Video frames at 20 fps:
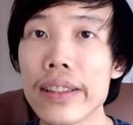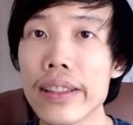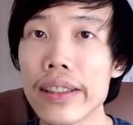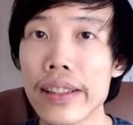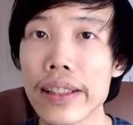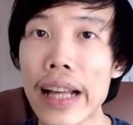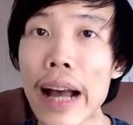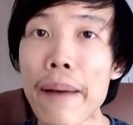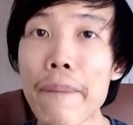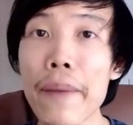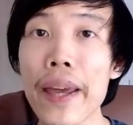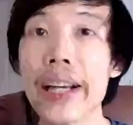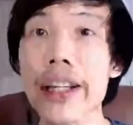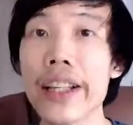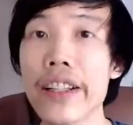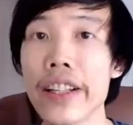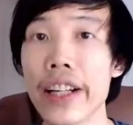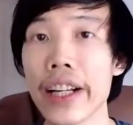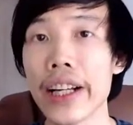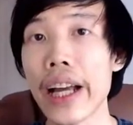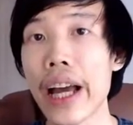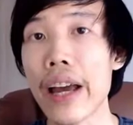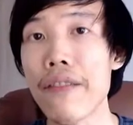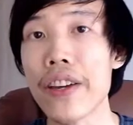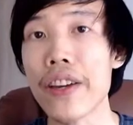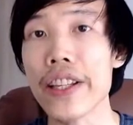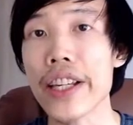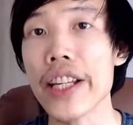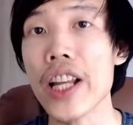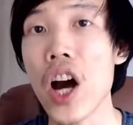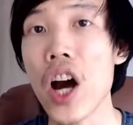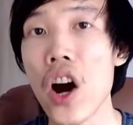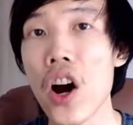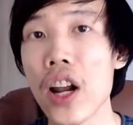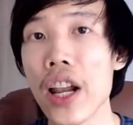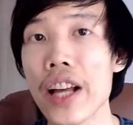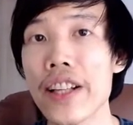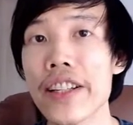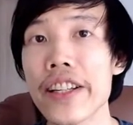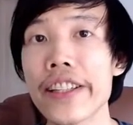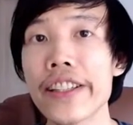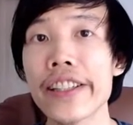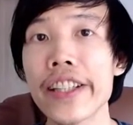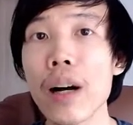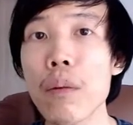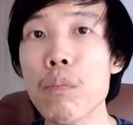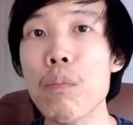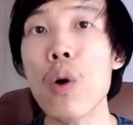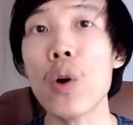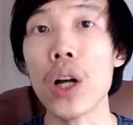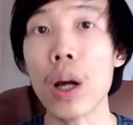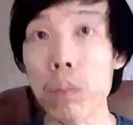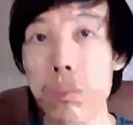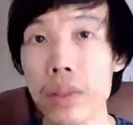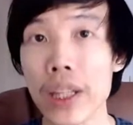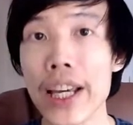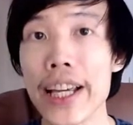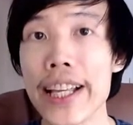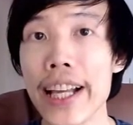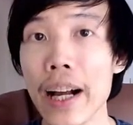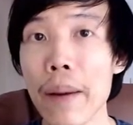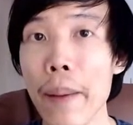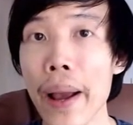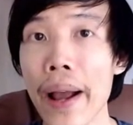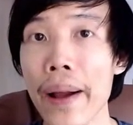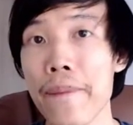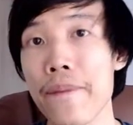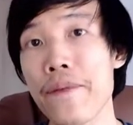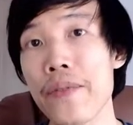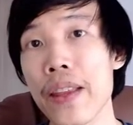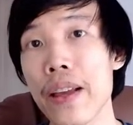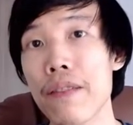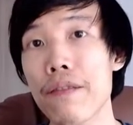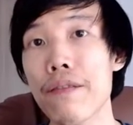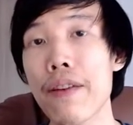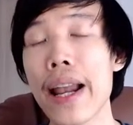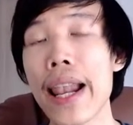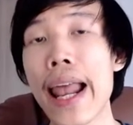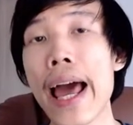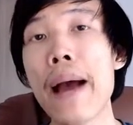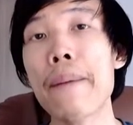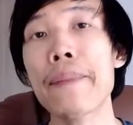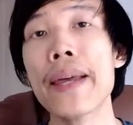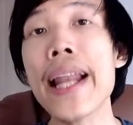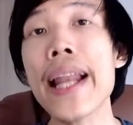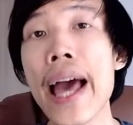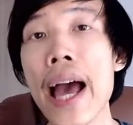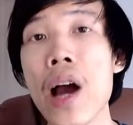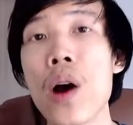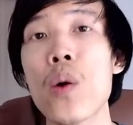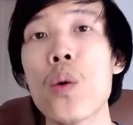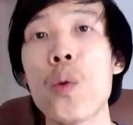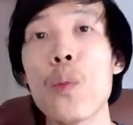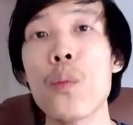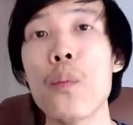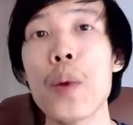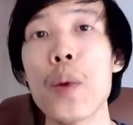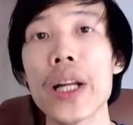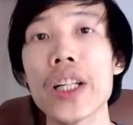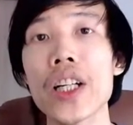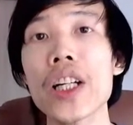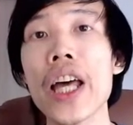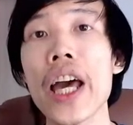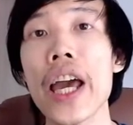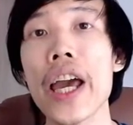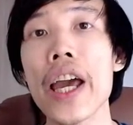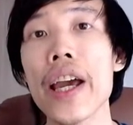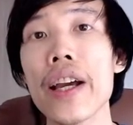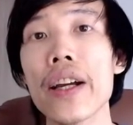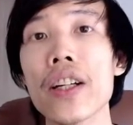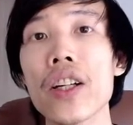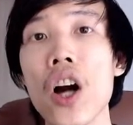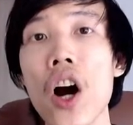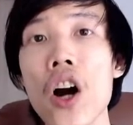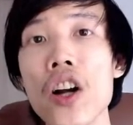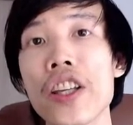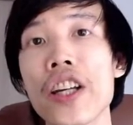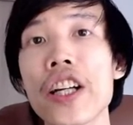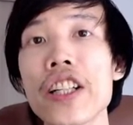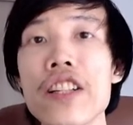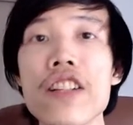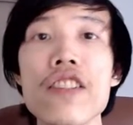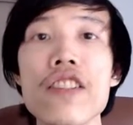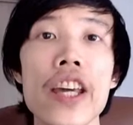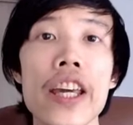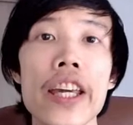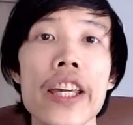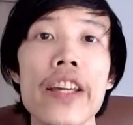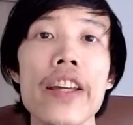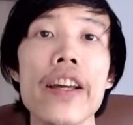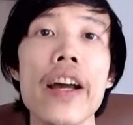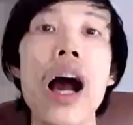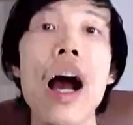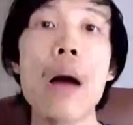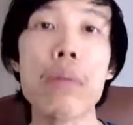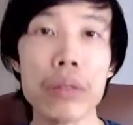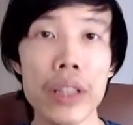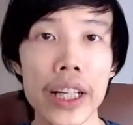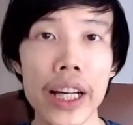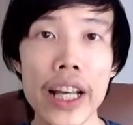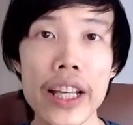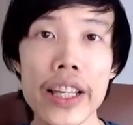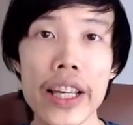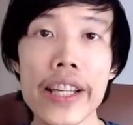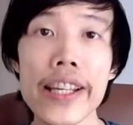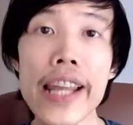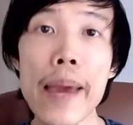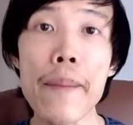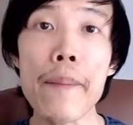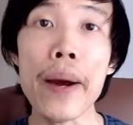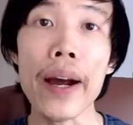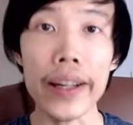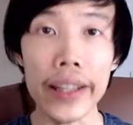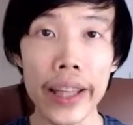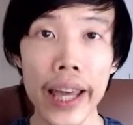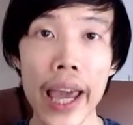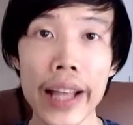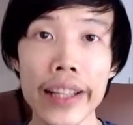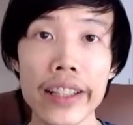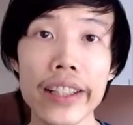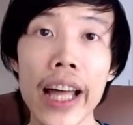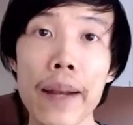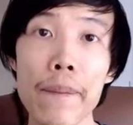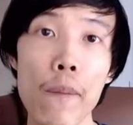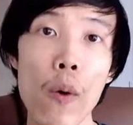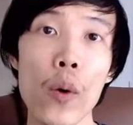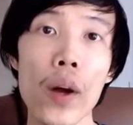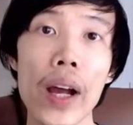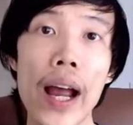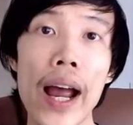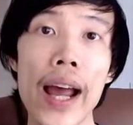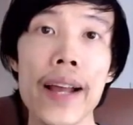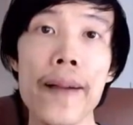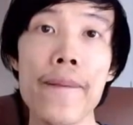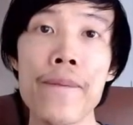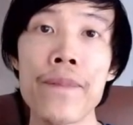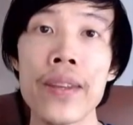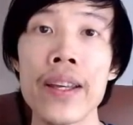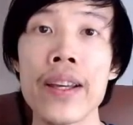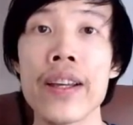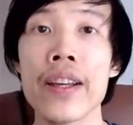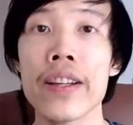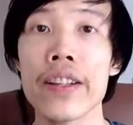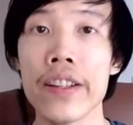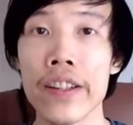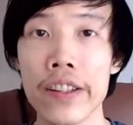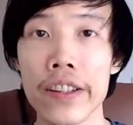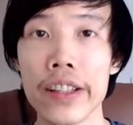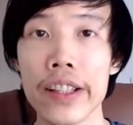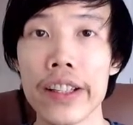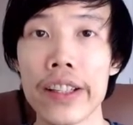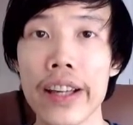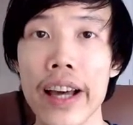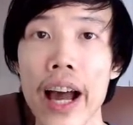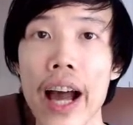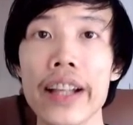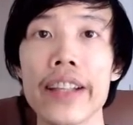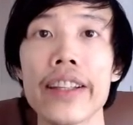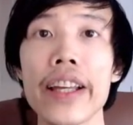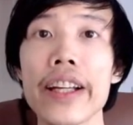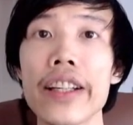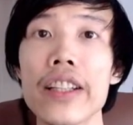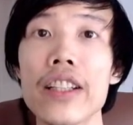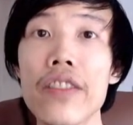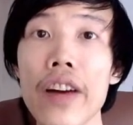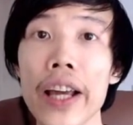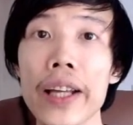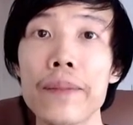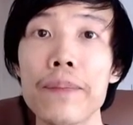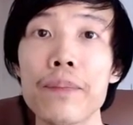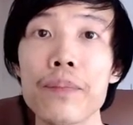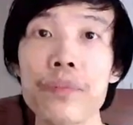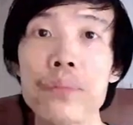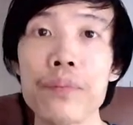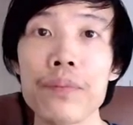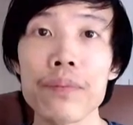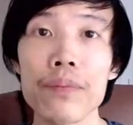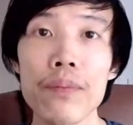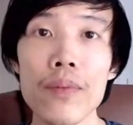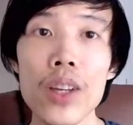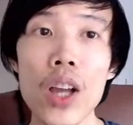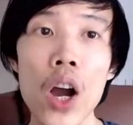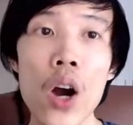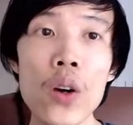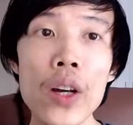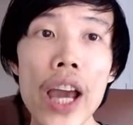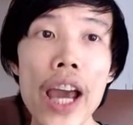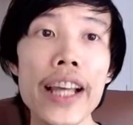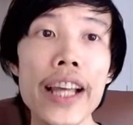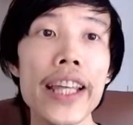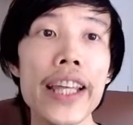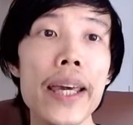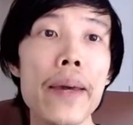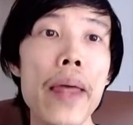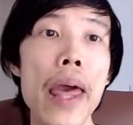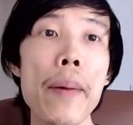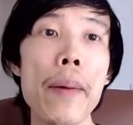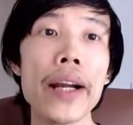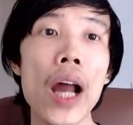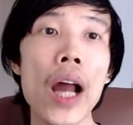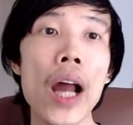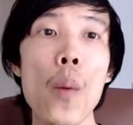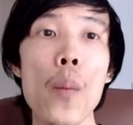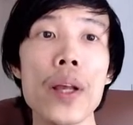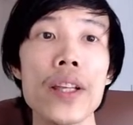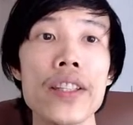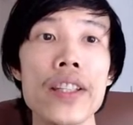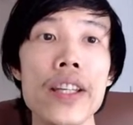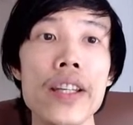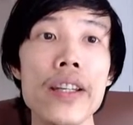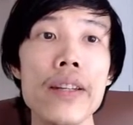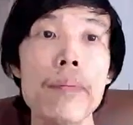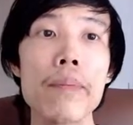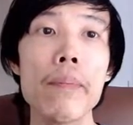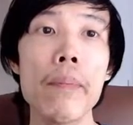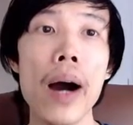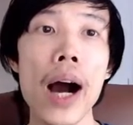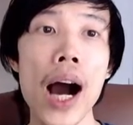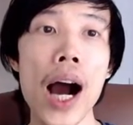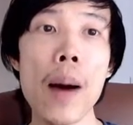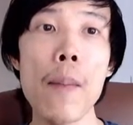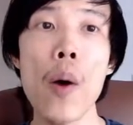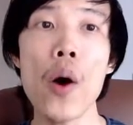khác biệt giữa những cái vị trí đó là gì trong một công ty nha các bạn và làm thế nào mình có thể có những cái chứng chỉ học những cái gì để mà có thể trở thành một cái người architect như vậy ok thì để bắt đầu mình xin mở một